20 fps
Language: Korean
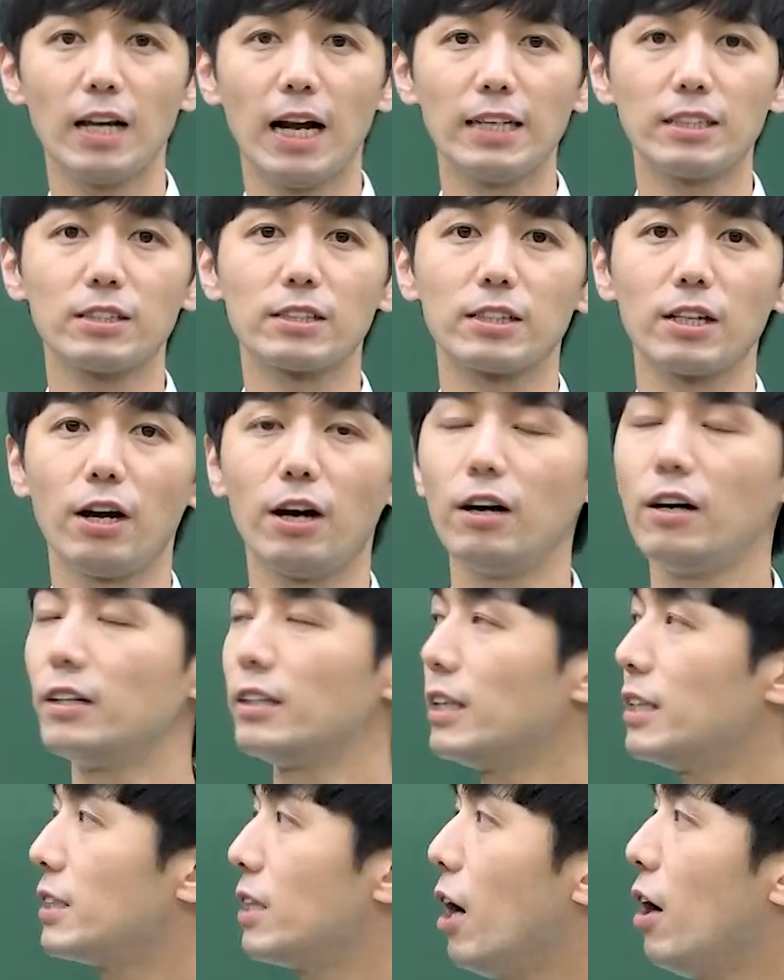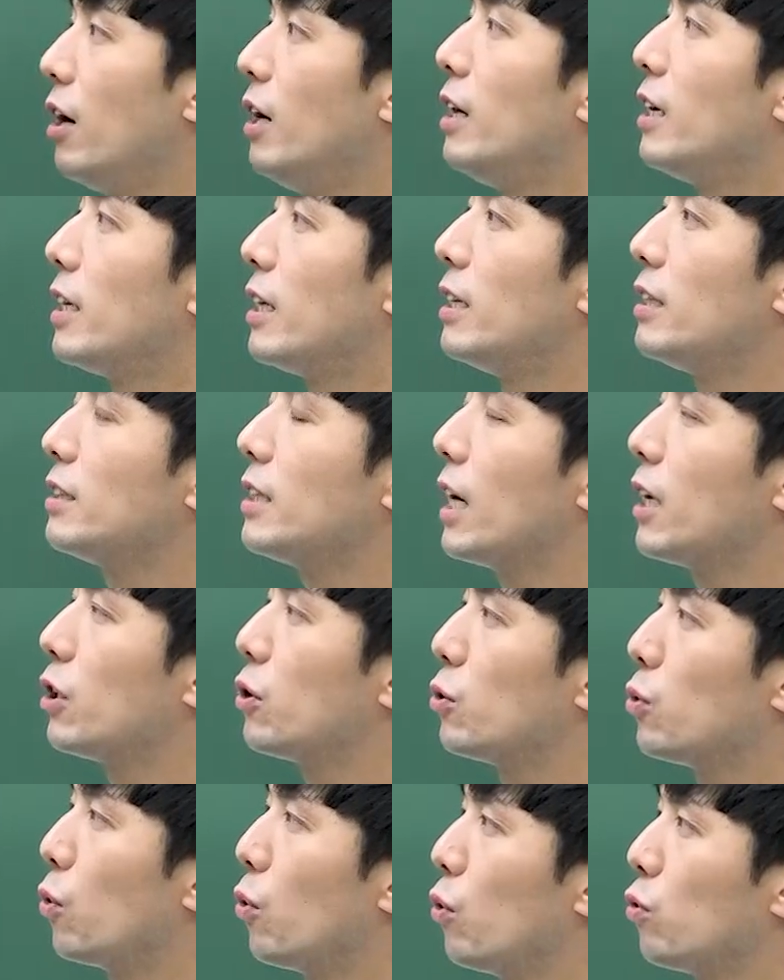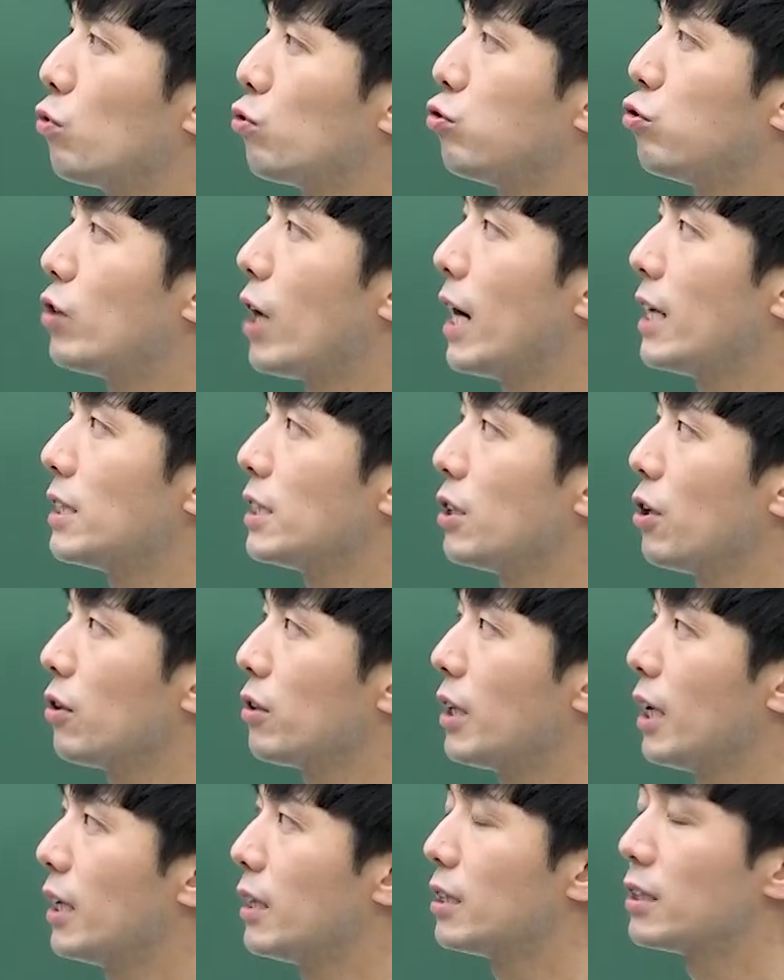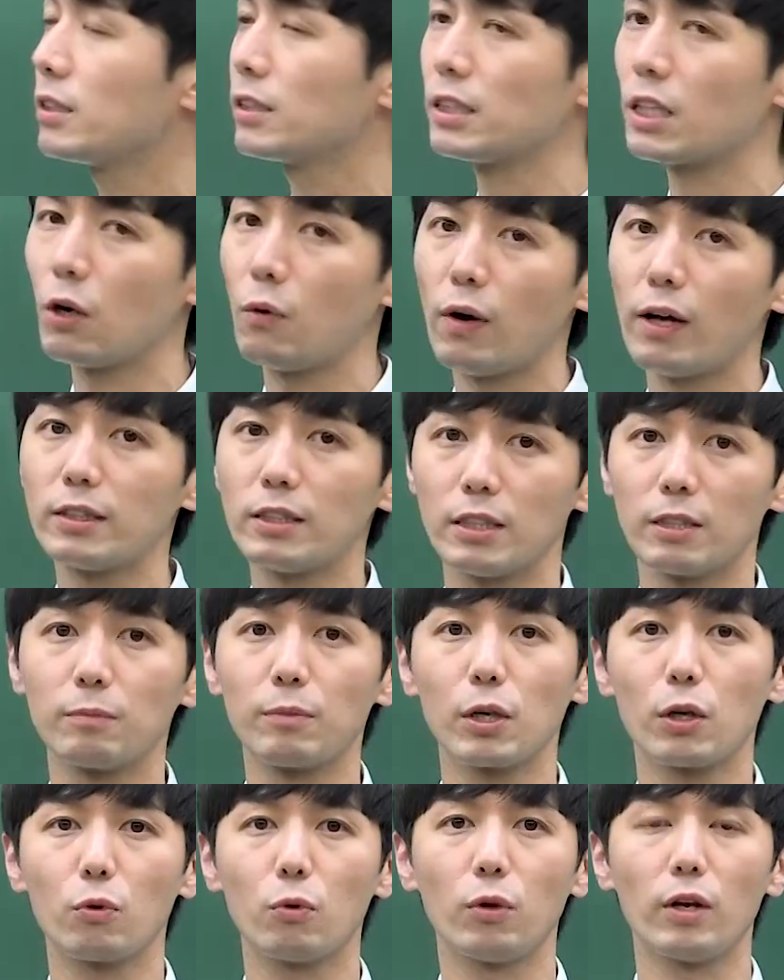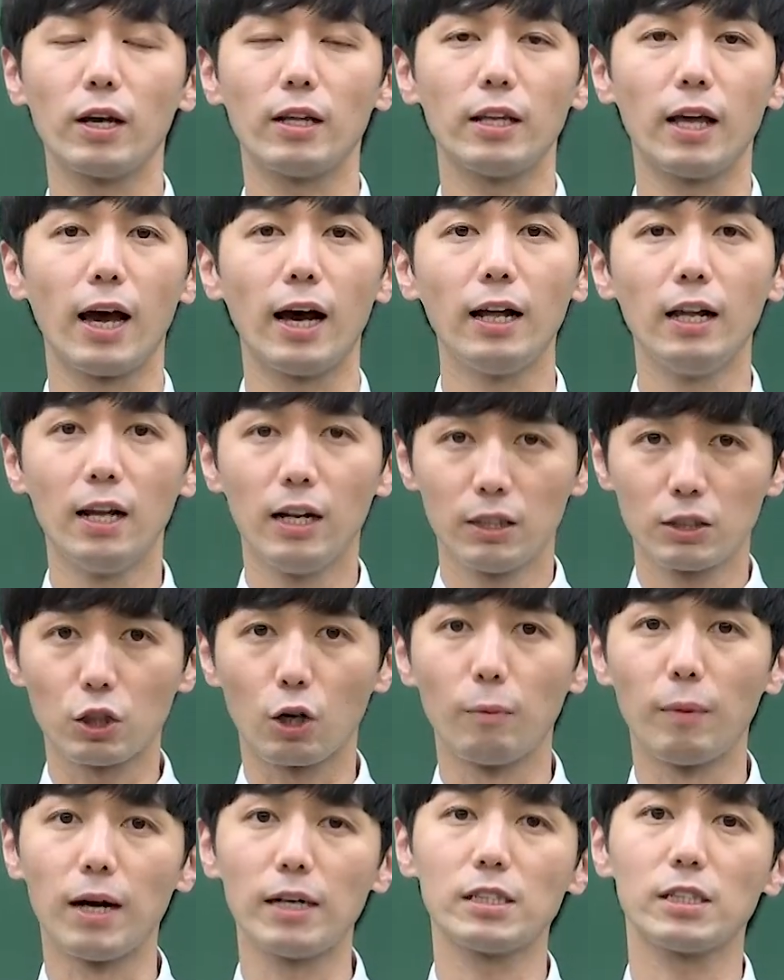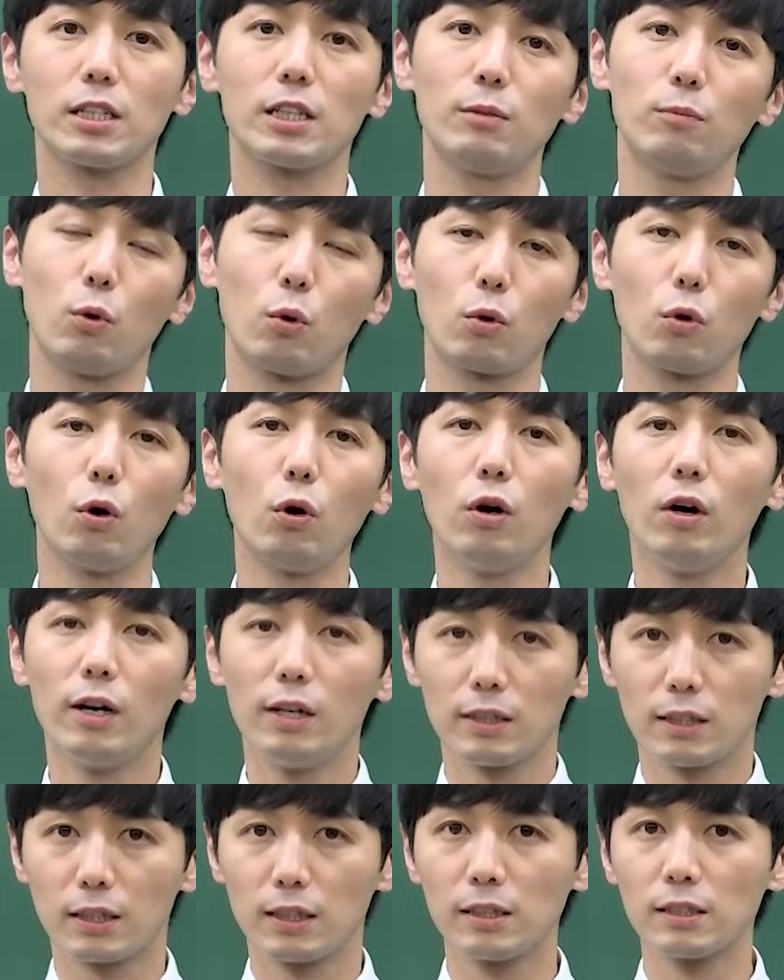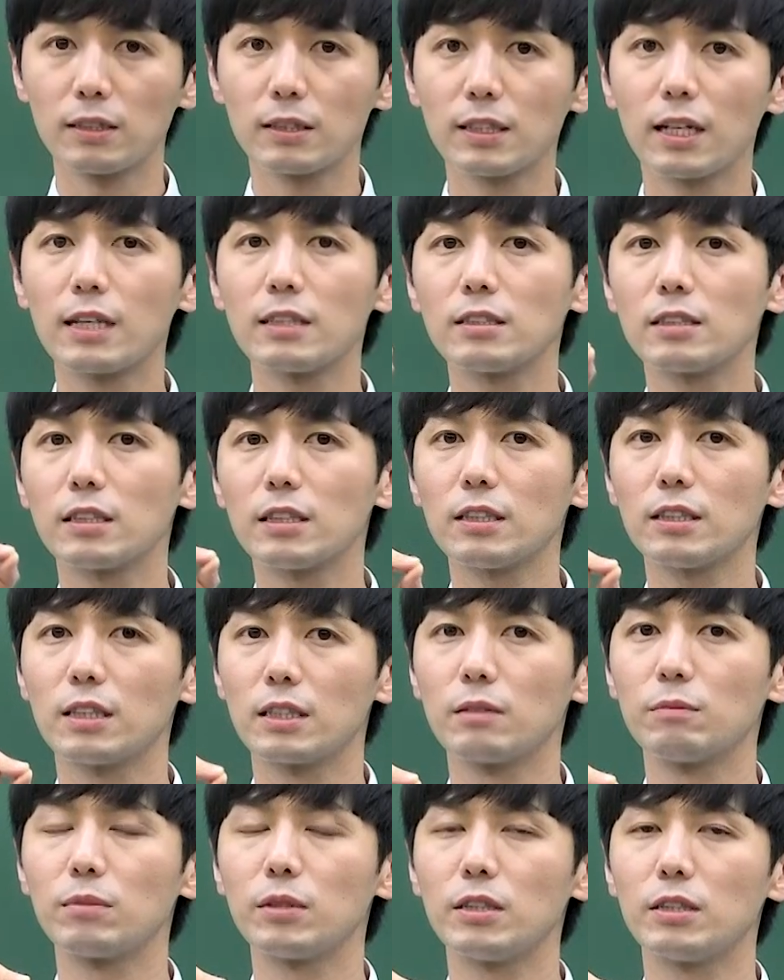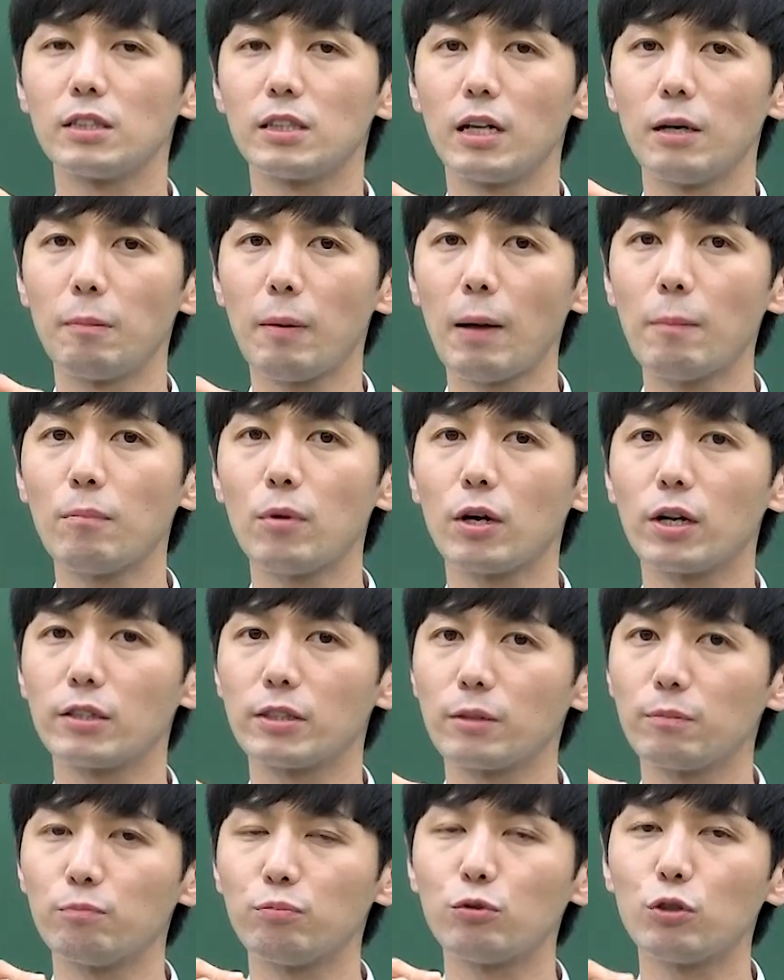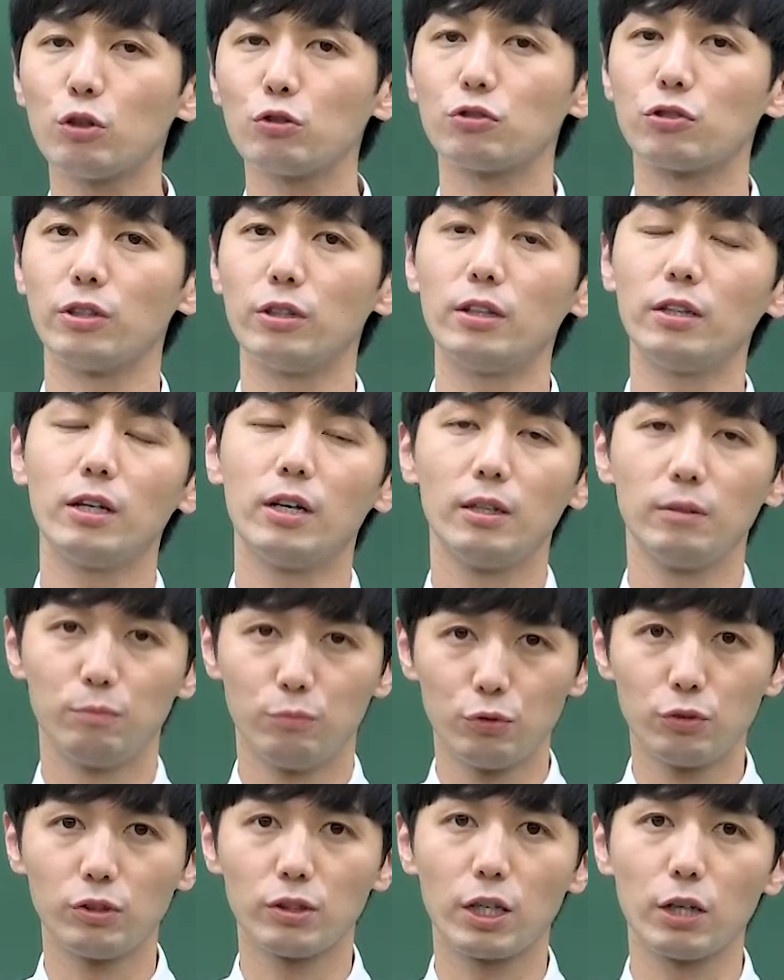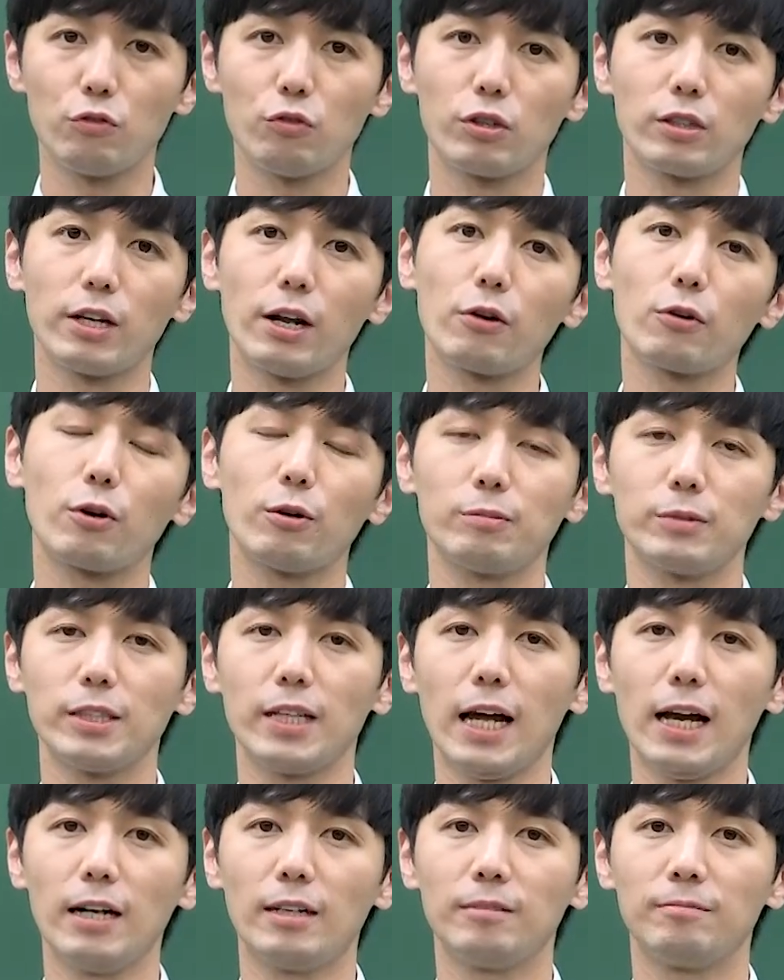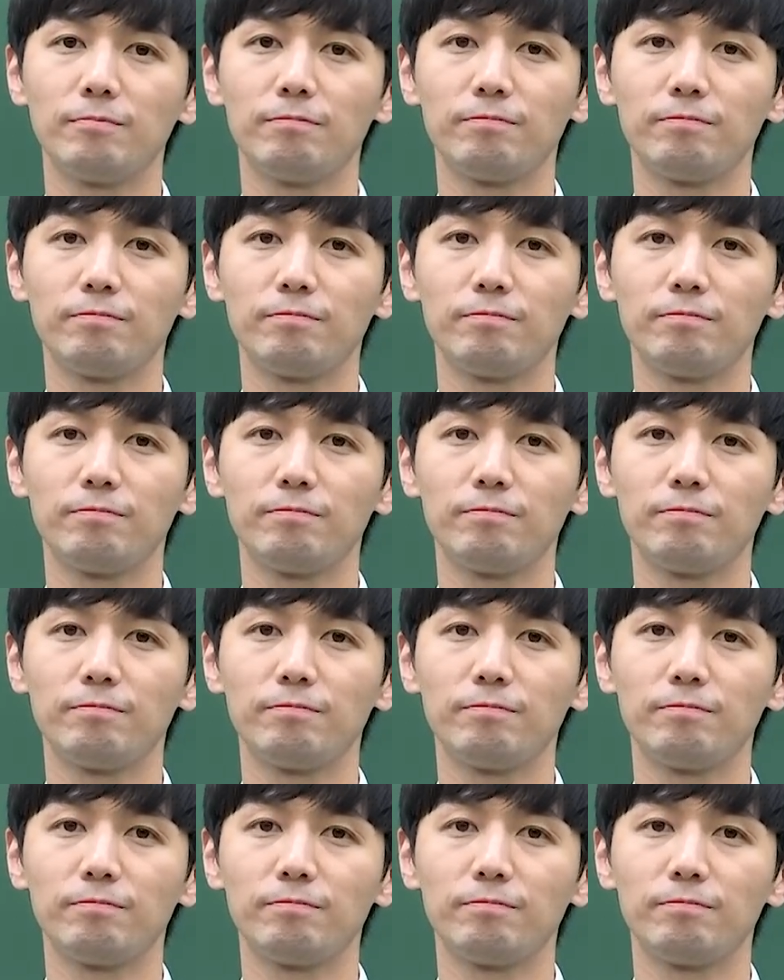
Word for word: 아셨어요? 그래서 일단은 요 두 가지 형태의 등차와 등비꼴에 대한 점화식을 보고 등차인지 등빈지를 판별해서 풀어주는 문제 유형이 나올 겁니다.